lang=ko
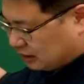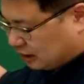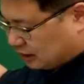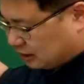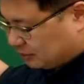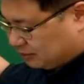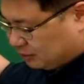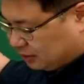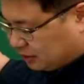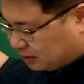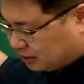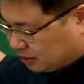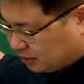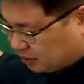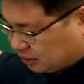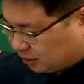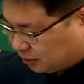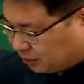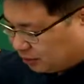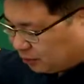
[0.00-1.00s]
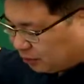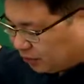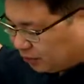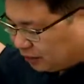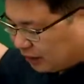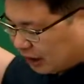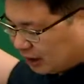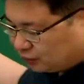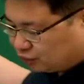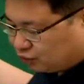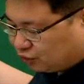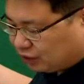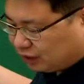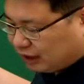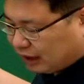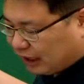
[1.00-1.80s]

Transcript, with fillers: 사실 플러스 여기 뭐예요? 양수인이